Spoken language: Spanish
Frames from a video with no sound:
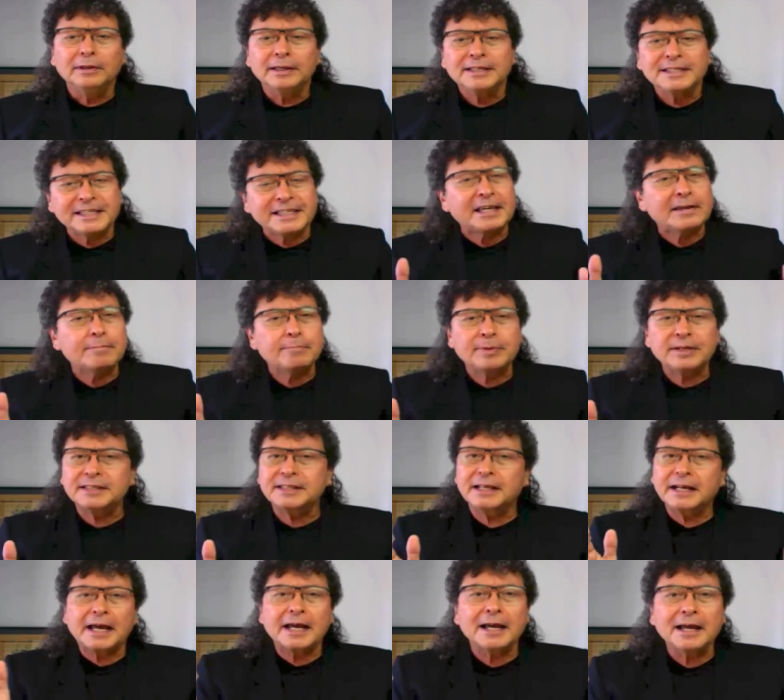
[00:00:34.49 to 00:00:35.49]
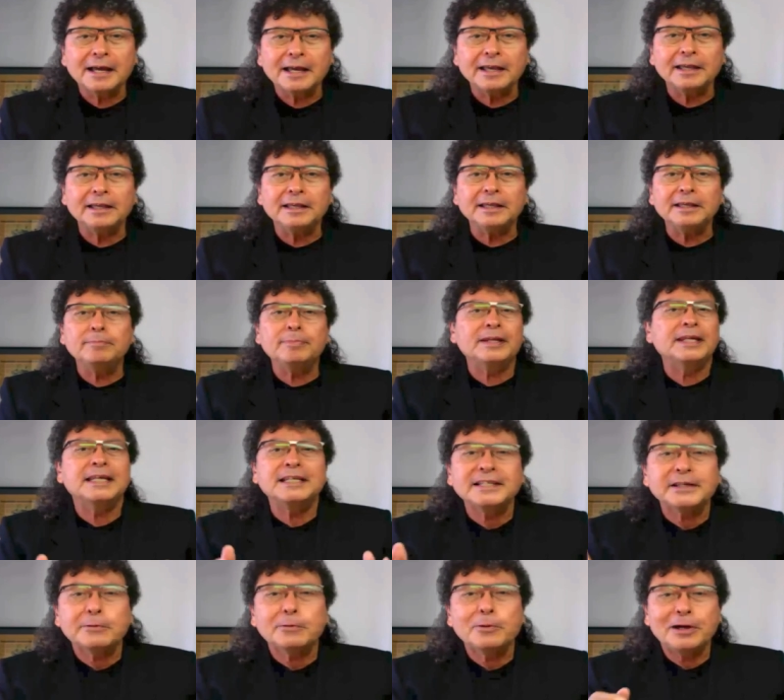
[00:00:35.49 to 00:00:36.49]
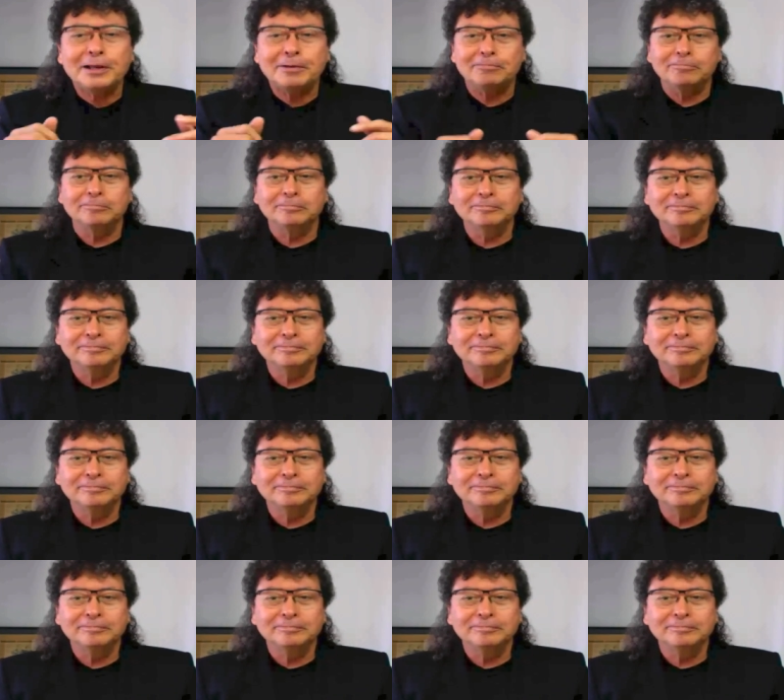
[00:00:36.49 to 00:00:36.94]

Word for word: siempre será impredecible,